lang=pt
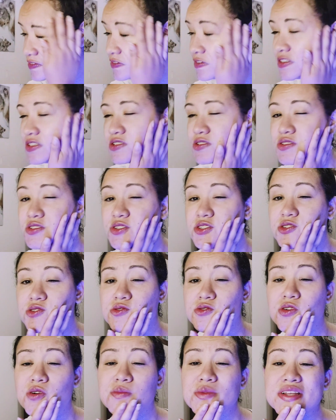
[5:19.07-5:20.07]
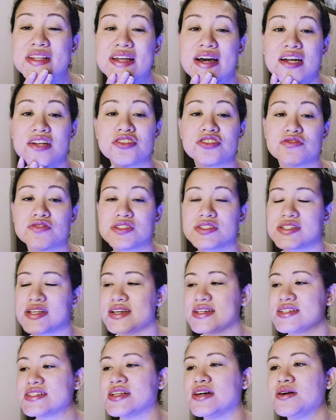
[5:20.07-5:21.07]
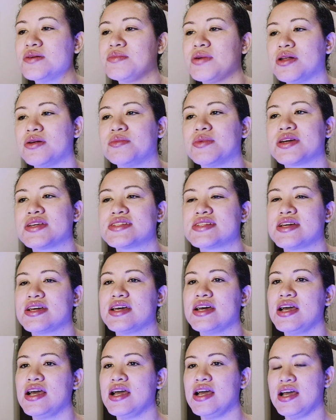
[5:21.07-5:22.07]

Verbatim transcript: não fosse os comentários de vocês, não, Paloma, que você